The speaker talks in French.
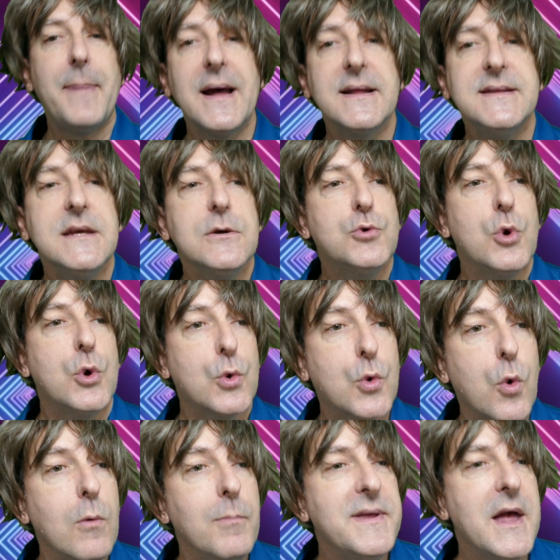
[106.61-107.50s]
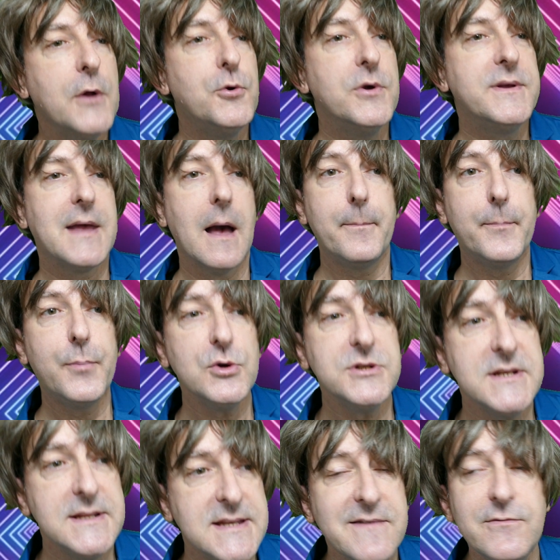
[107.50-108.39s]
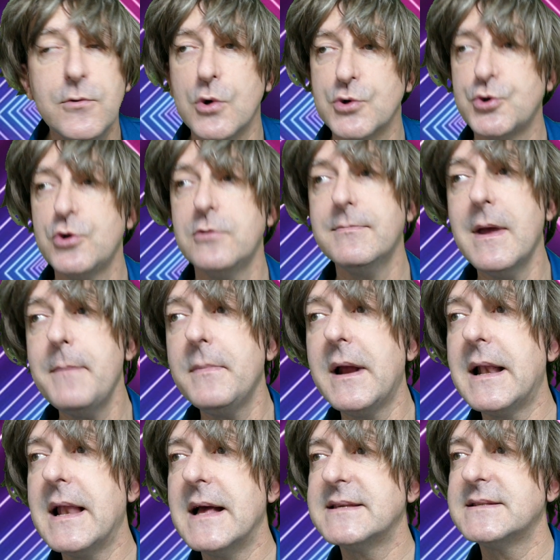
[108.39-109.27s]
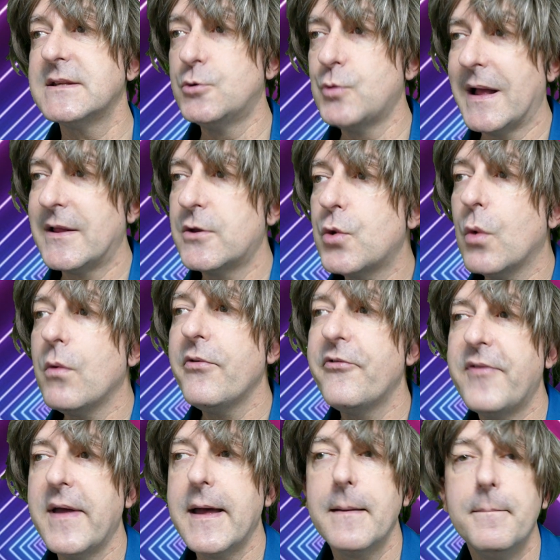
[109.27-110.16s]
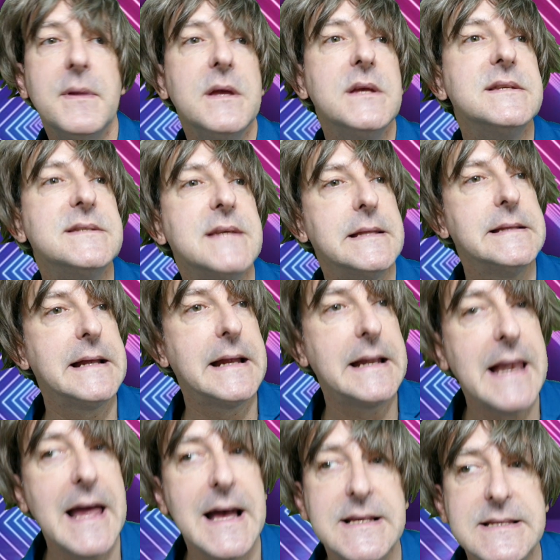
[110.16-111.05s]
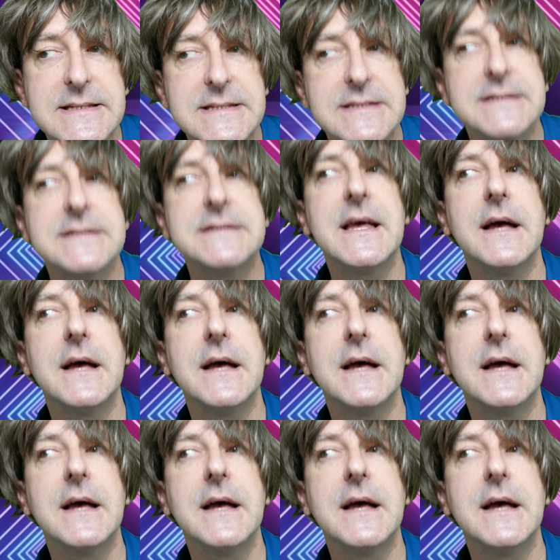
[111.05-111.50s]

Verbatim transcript: partir de combien de cas positifs dans une même classe doit-on fermer cette classe